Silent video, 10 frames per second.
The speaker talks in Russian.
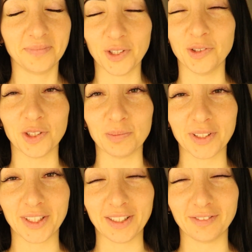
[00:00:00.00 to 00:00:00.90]
не очень
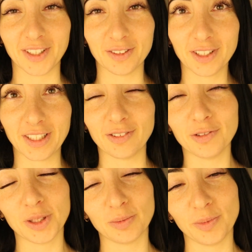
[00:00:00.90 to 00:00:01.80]
позитивные ноты. Но,
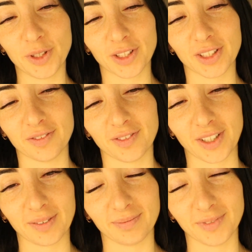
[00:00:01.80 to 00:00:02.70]
ну, в общем, у меня
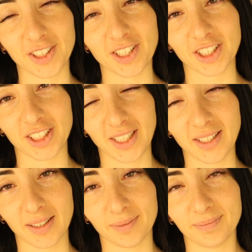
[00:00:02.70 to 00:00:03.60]
завтра день
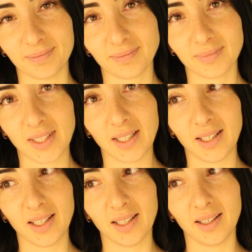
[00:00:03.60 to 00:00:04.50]
рождения.
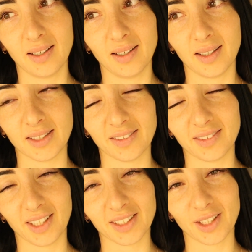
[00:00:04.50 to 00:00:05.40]

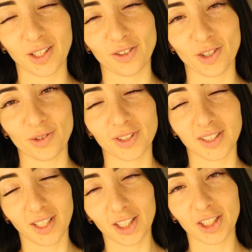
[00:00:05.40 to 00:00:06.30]
Завтра я стану на год
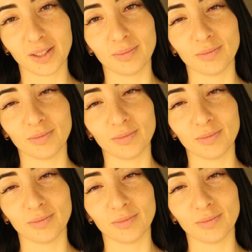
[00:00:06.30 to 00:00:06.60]
старше,